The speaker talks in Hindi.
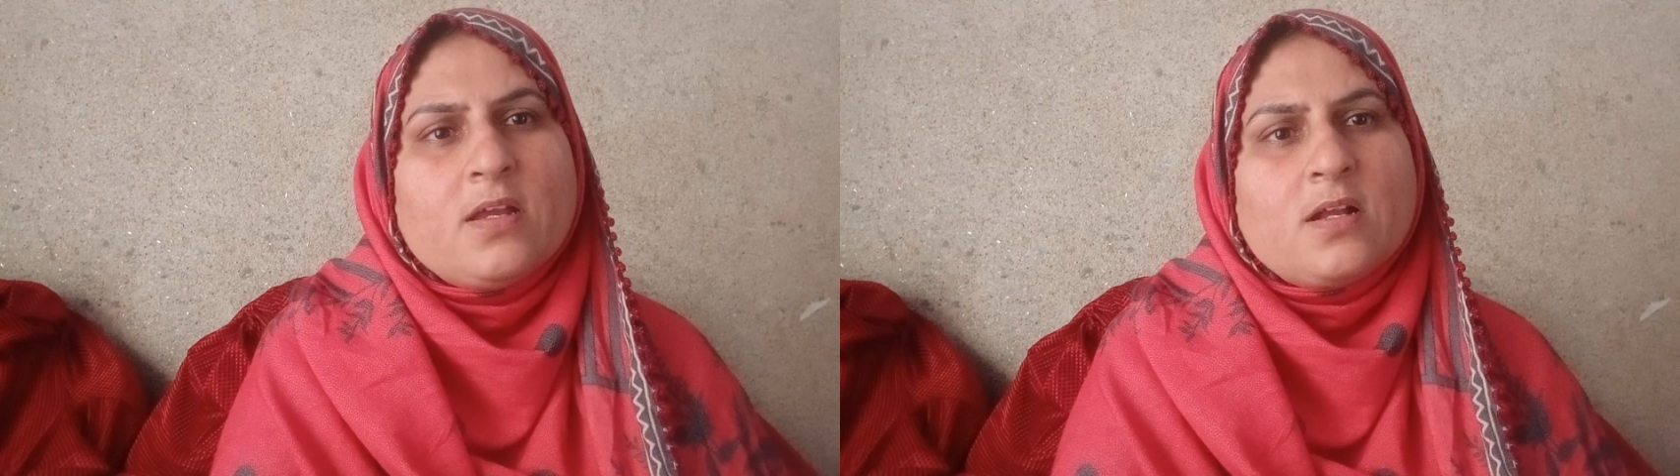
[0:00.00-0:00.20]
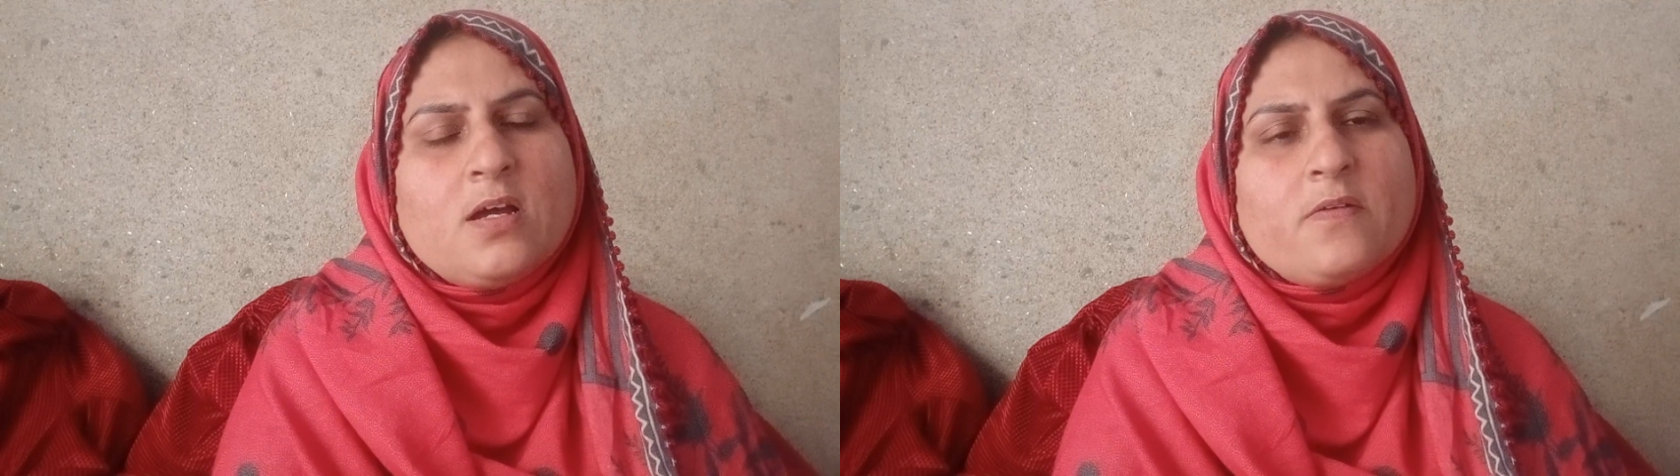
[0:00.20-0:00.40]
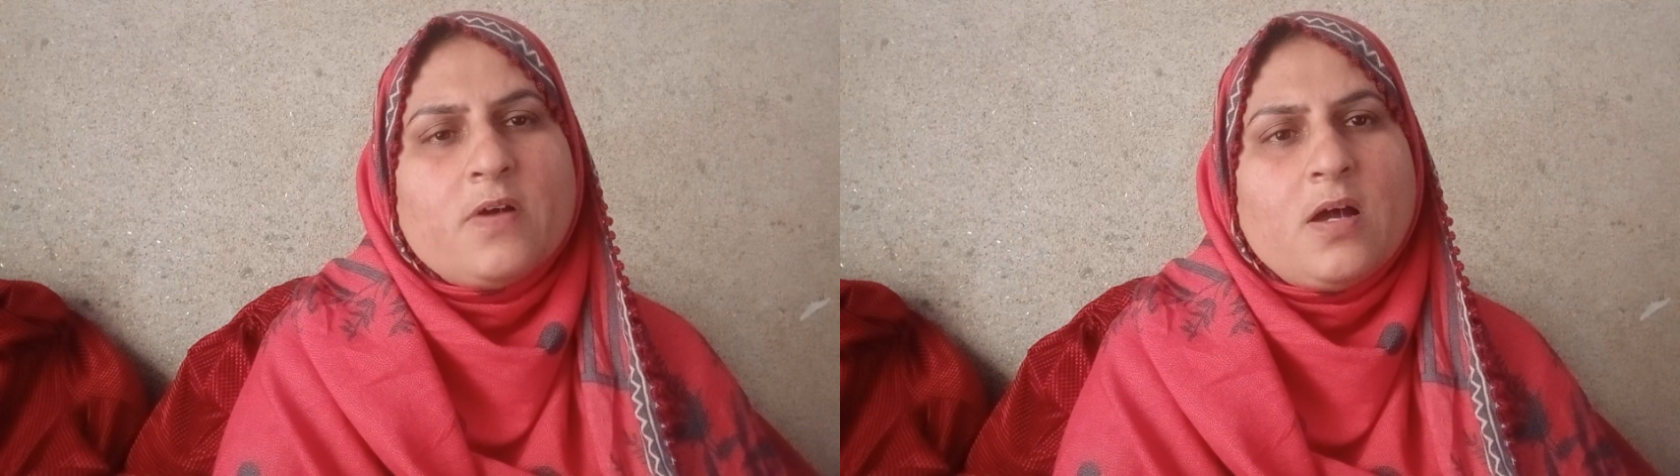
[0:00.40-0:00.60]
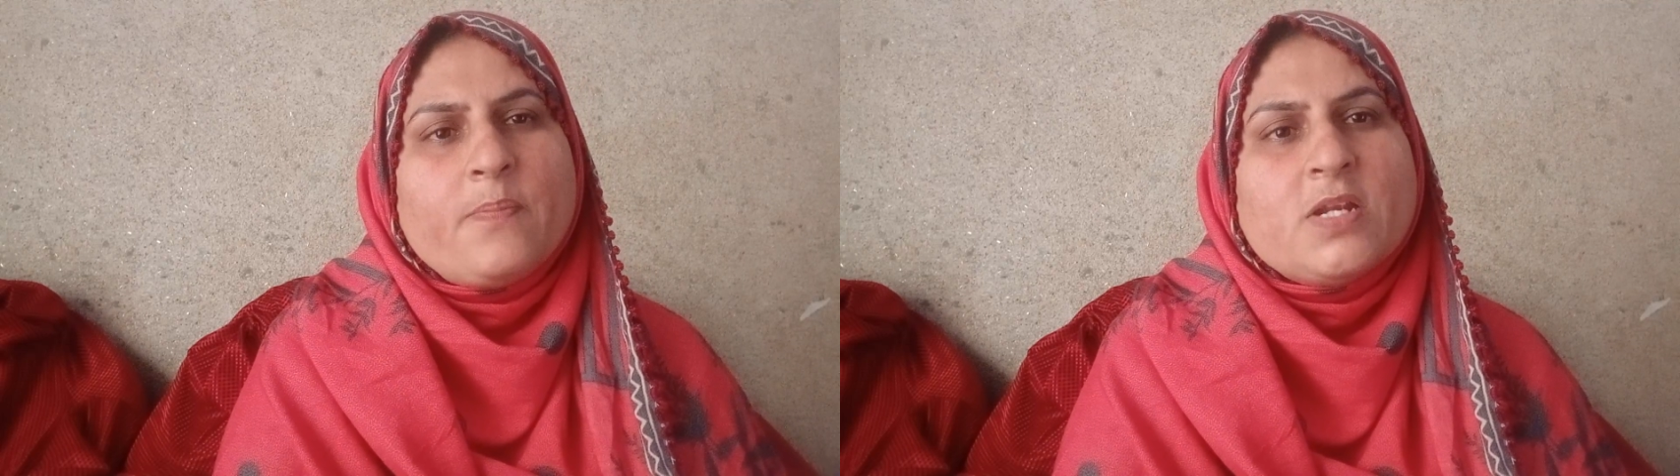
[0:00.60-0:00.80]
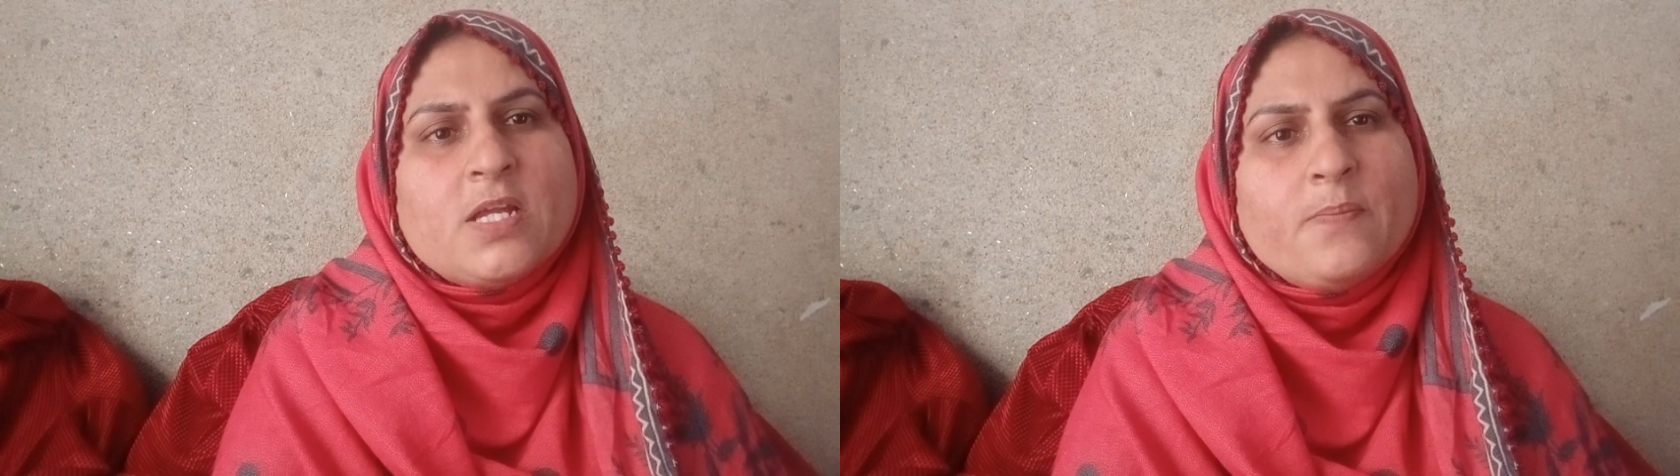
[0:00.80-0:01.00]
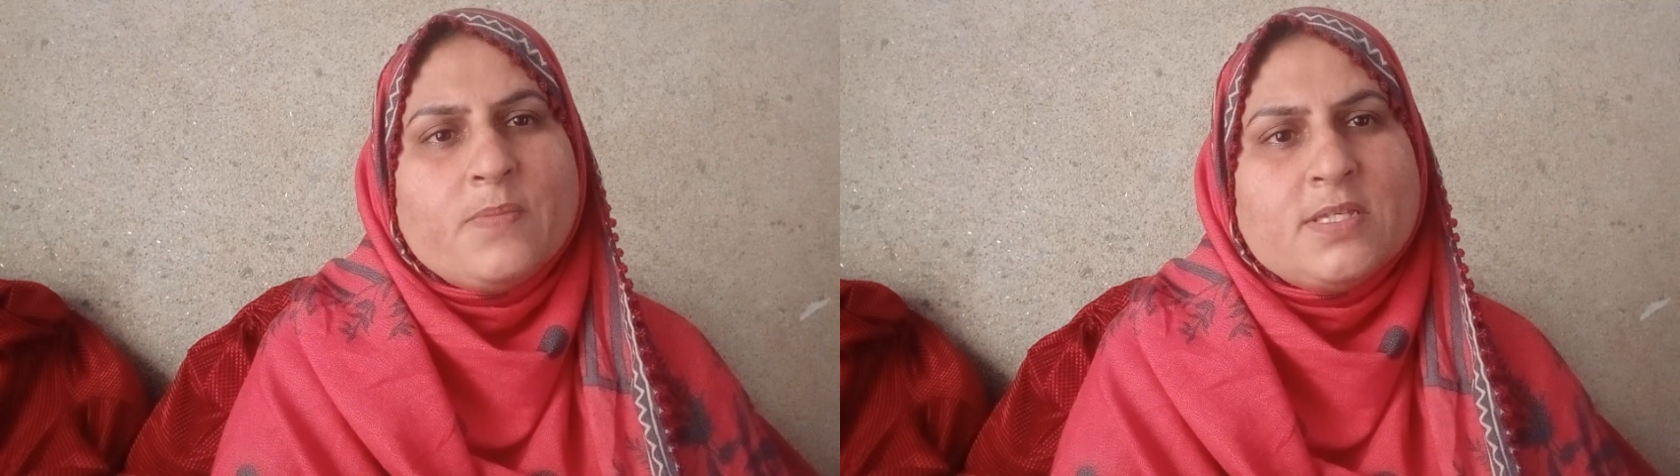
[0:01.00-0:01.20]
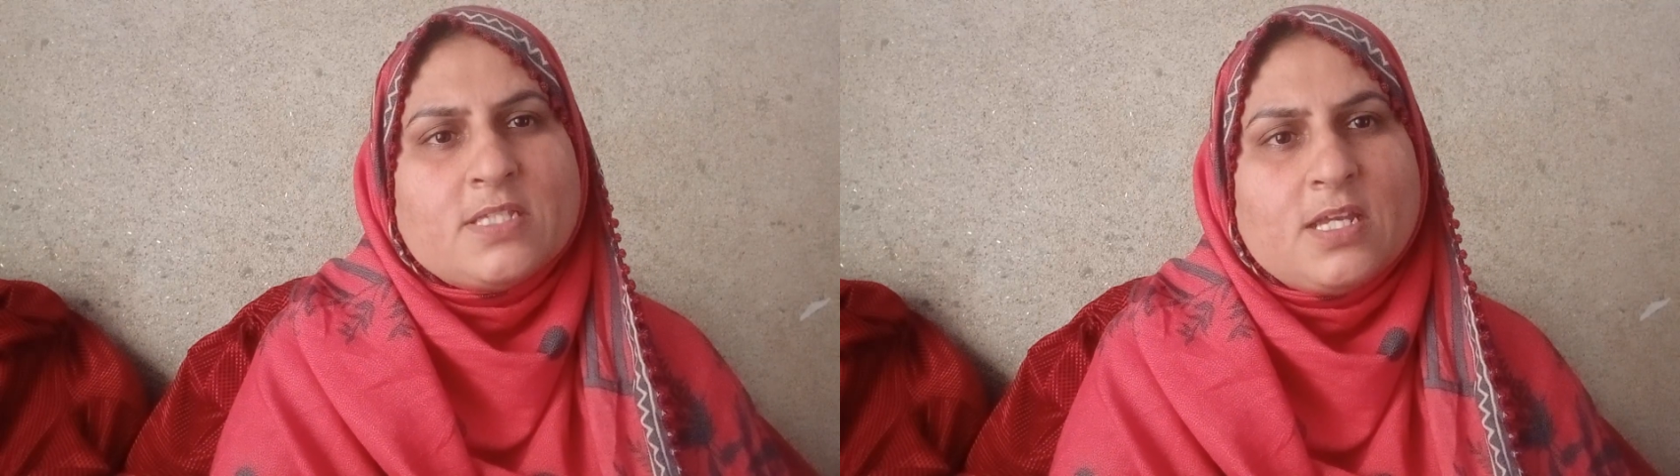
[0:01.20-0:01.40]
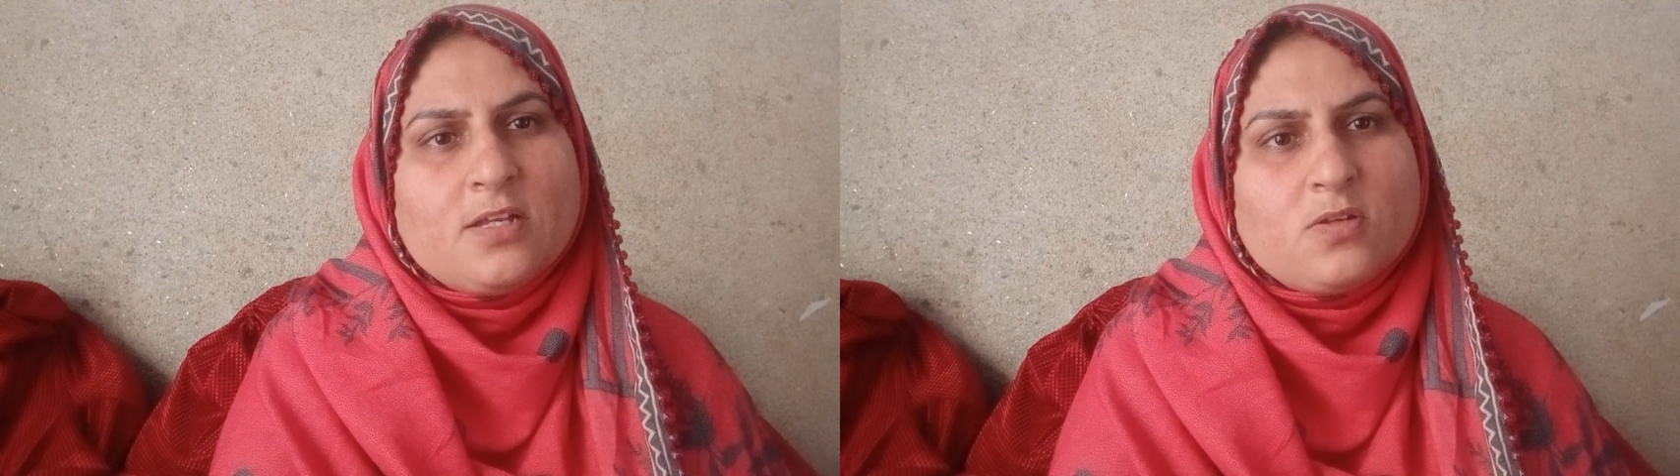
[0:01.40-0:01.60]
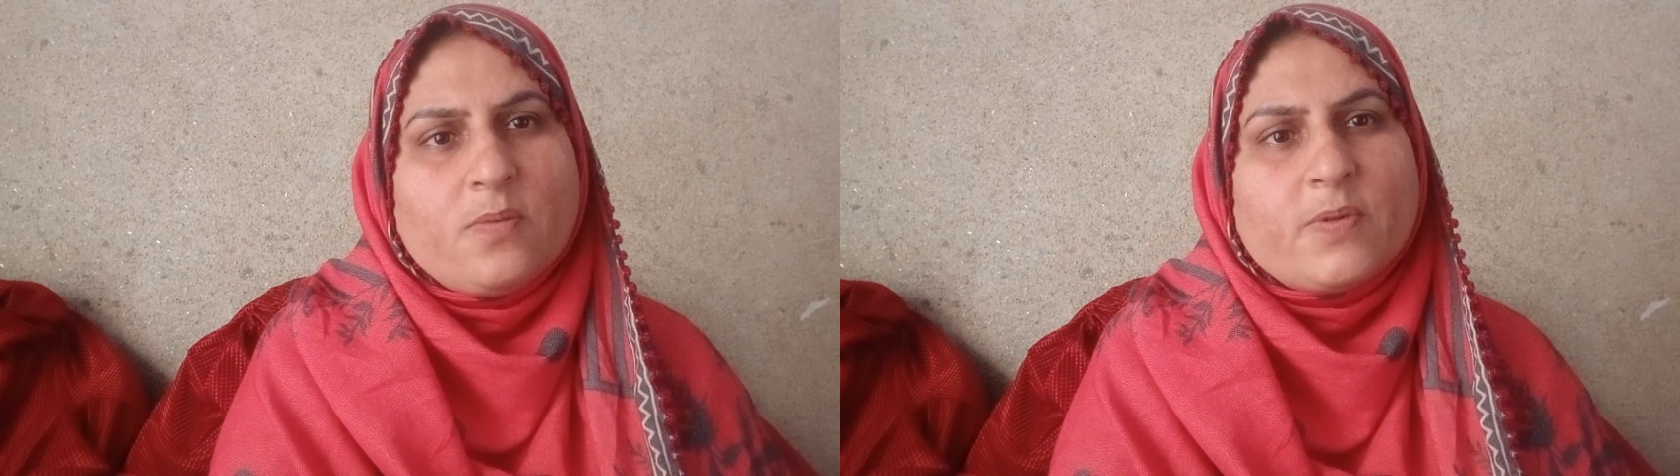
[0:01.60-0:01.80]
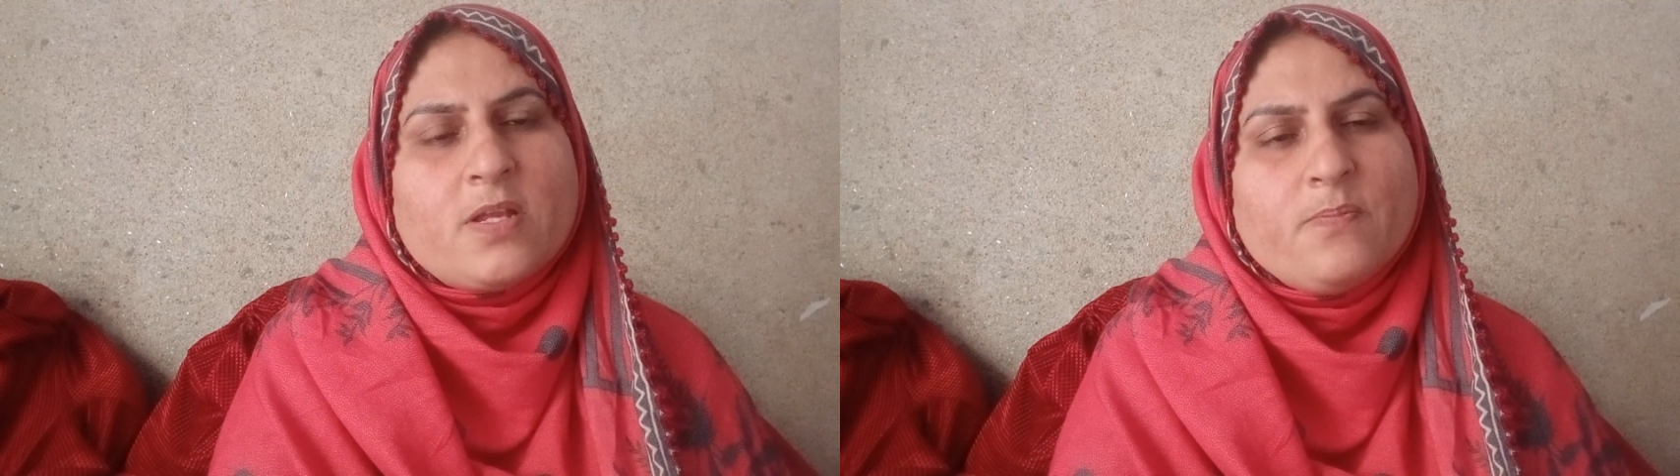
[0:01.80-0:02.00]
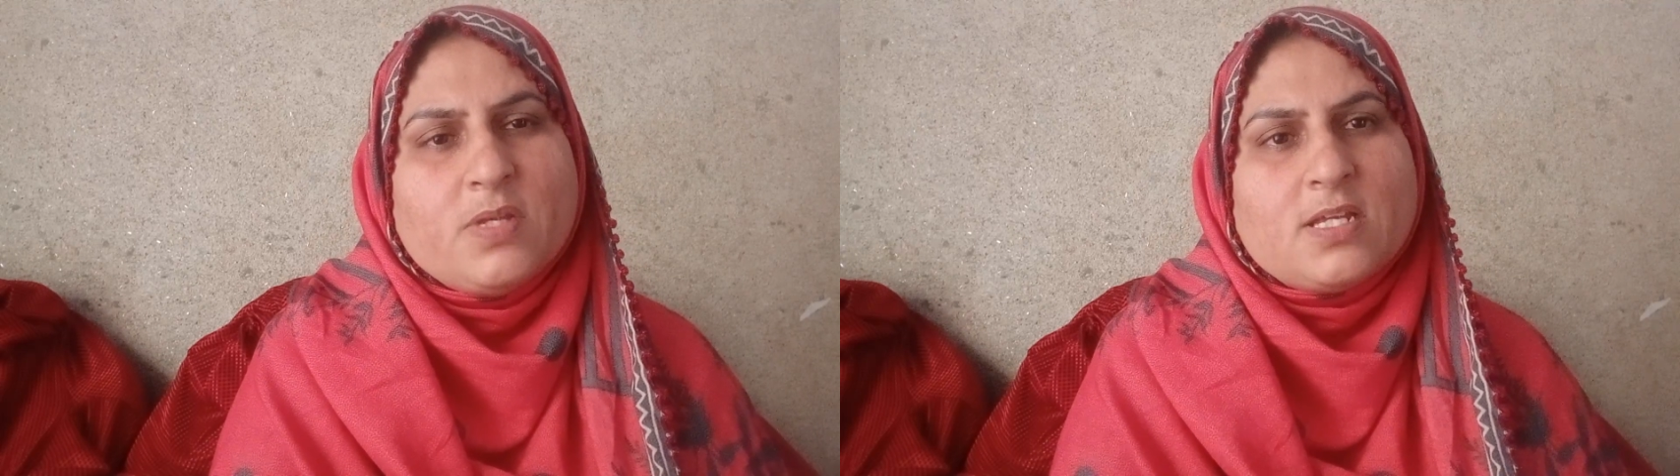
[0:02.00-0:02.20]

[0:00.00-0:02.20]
घर अपनी अम्मी से तो अपनी अम्मी